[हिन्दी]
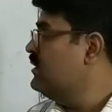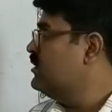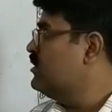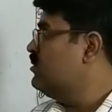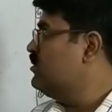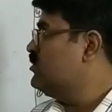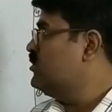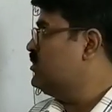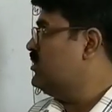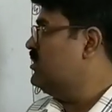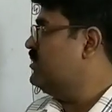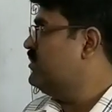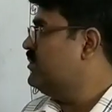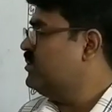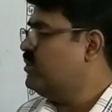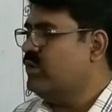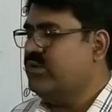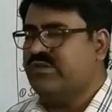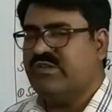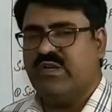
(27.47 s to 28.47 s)
तो बच्चों ये जो
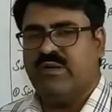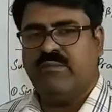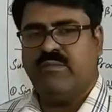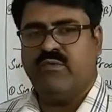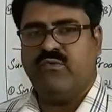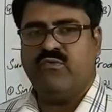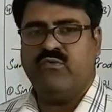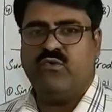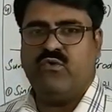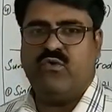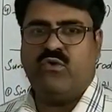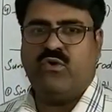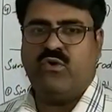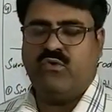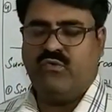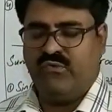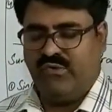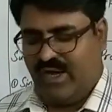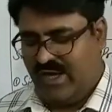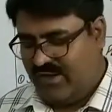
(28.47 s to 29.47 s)
क्वेश्चन नंबर फोर और
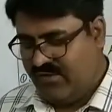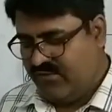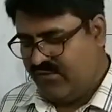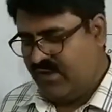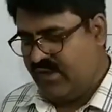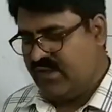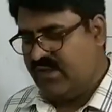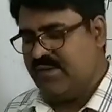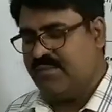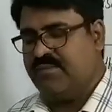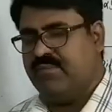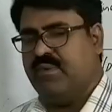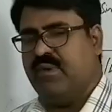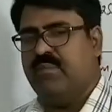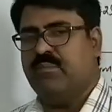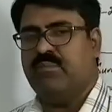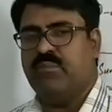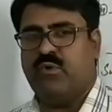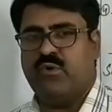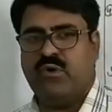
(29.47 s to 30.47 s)
फाइव हैं ये
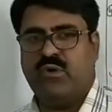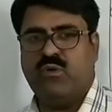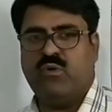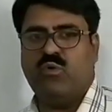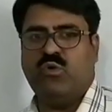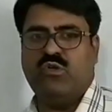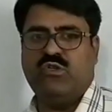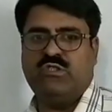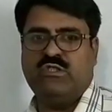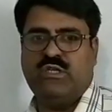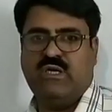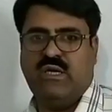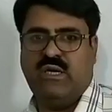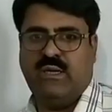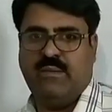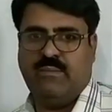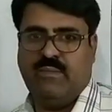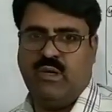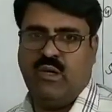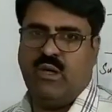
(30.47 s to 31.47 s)
इम्पोर्टेंट क्वेश्चन
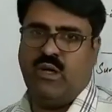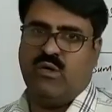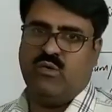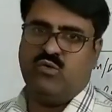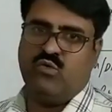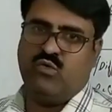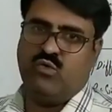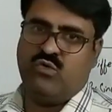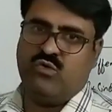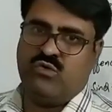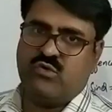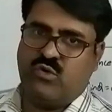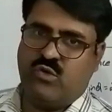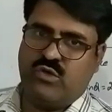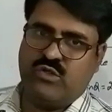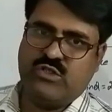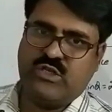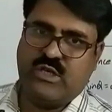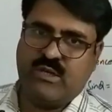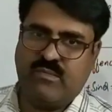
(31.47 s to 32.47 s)
है बिलखसूस
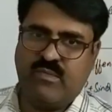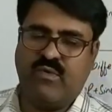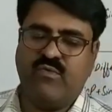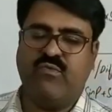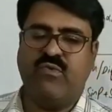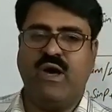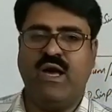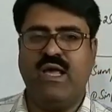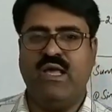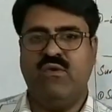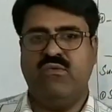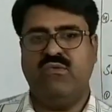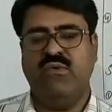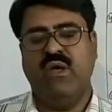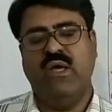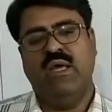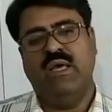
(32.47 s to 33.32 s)
क्वेश्चन नंबर फाइव